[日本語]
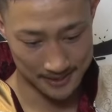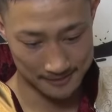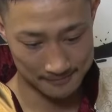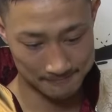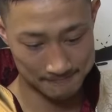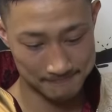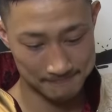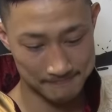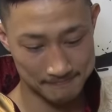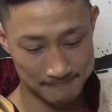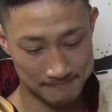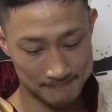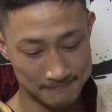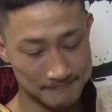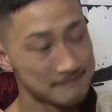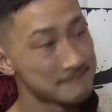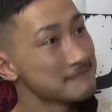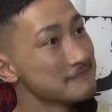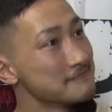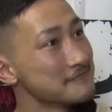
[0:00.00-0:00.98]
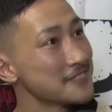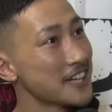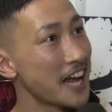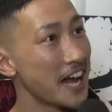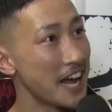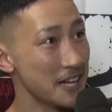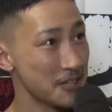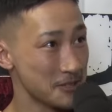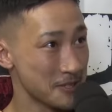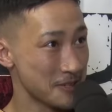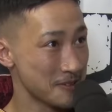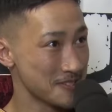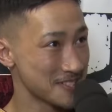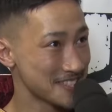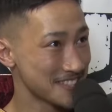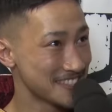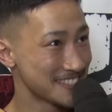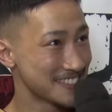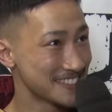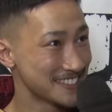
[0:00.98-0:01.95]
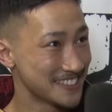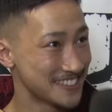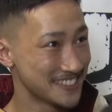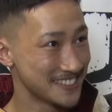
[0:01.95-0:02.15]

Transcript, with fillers: おめでとうございます。ありがとうございます。